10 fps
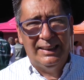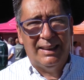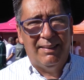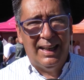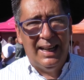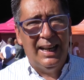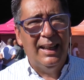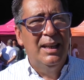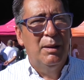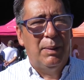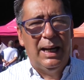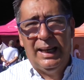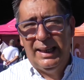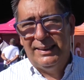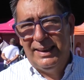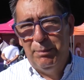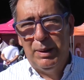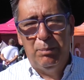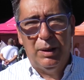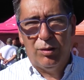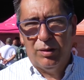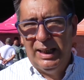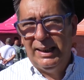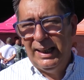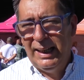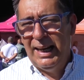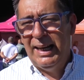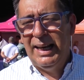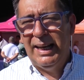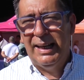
en trabajar para que siempre el personal tenga las